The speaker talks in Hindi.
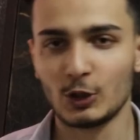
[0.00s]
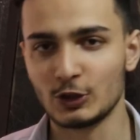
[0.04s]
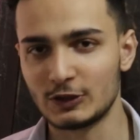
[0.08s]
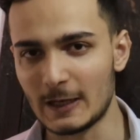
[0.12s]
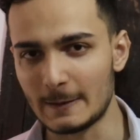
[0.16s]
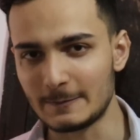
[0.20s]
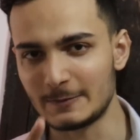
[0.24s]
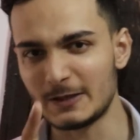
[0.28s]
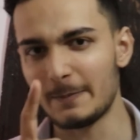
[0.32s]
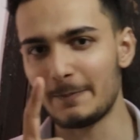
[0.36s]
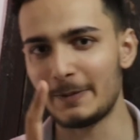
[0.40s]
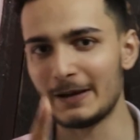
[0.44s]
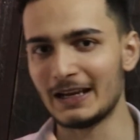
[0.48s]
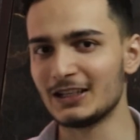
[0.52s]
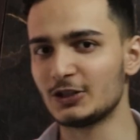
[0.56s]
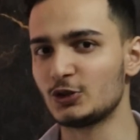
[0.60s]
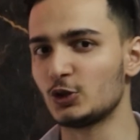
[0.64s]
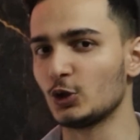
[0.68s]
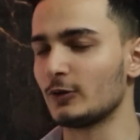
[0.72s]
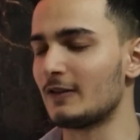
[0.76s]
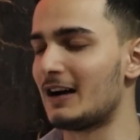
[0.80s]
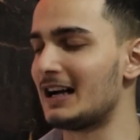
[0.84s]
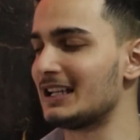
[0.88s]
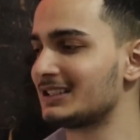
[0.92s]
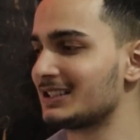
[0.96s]
तो सबसे पहले
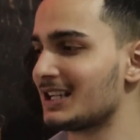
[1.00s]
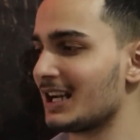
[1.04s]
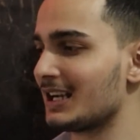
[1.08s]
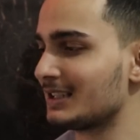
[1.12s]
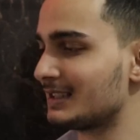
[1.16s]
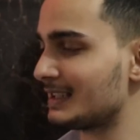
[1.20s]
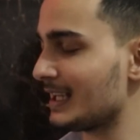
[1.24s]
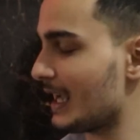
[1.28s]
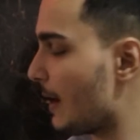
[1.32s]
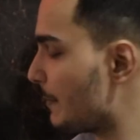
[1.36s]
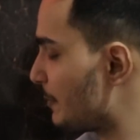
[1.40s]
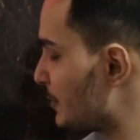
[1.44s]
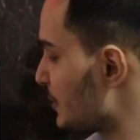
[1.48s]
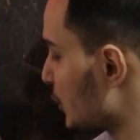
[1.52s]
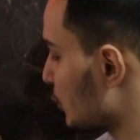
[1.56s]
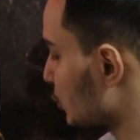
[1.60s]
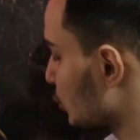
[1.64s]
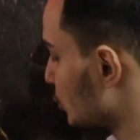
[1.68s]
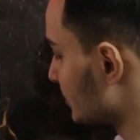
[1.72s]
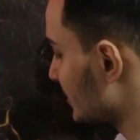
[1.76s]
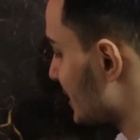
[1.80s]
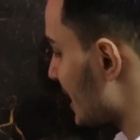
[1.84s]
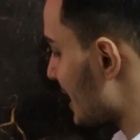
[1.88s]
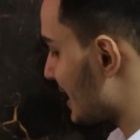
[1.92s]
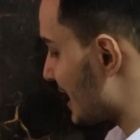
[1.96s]
शुरुआत करते हैं अपने
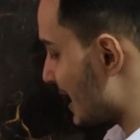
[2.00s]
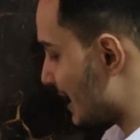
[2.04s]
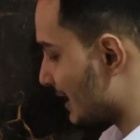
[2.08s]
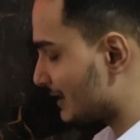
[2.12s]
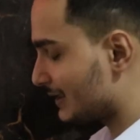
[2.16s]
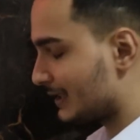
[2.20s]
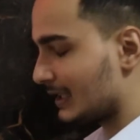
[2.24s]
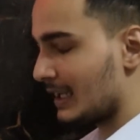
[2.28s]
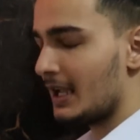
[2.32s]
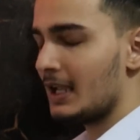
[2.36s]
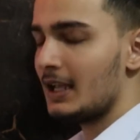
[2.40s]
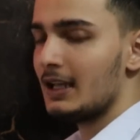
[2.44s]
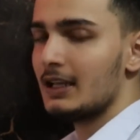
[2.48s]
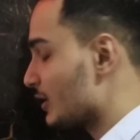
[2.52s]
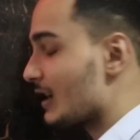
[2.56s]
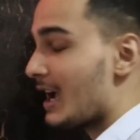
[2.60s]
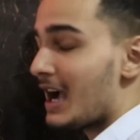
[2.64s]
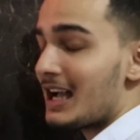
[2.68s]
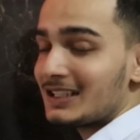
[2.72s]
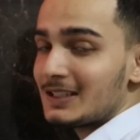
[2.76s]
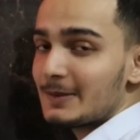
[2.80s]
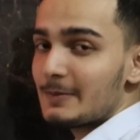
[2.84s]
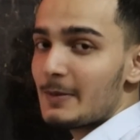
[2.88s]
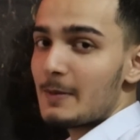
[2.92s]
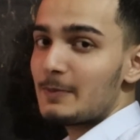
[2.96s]
रूम के गेट से तो
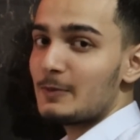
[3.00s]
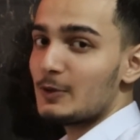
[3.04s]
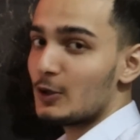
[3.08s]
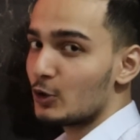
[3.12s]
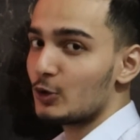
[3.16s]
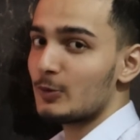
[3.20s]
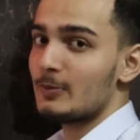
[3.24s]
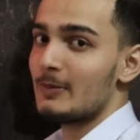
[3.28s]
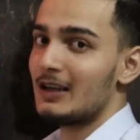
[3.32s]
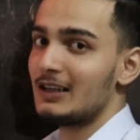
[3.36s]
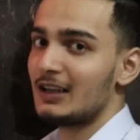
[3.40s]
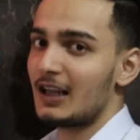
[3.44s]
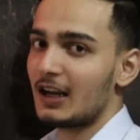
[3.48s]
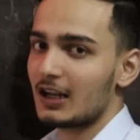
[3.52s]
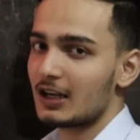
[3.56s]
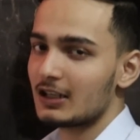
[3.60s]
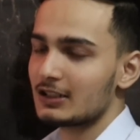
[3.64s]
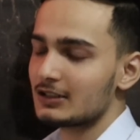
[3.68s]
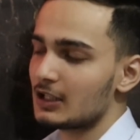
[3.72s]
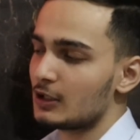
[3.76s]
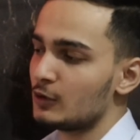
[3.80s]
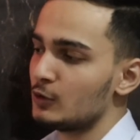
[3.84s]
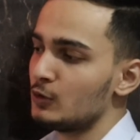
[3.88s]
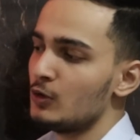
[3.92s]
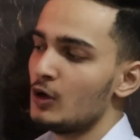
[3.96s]
यहाँ से मैं अपने रूम में एंटर
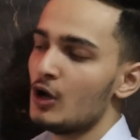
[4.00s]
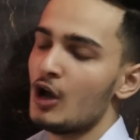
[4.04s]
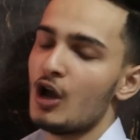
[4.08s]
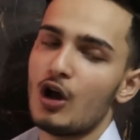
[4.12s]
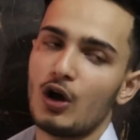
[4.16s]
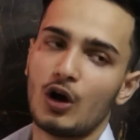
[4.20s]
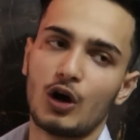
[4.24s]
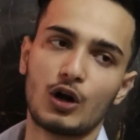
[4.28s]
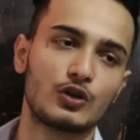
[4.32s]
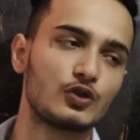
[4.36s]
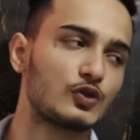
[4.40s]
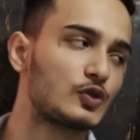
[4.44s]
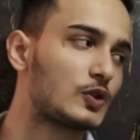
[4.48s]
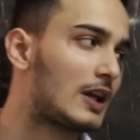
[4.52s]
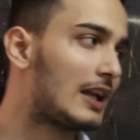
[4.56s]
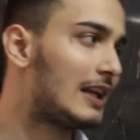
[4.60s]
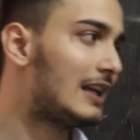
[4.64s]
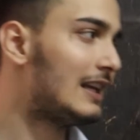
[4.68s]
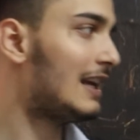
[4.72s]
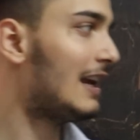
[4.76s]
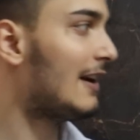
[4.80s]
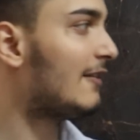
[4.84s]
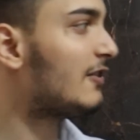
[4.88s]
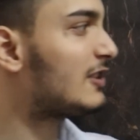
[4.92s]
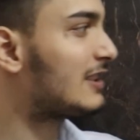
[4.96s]
करता हूँ और उसके
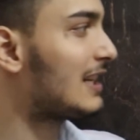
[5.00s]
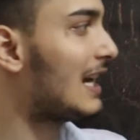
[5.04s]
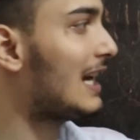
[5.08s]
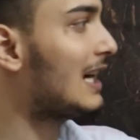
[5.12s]
लेफ्ट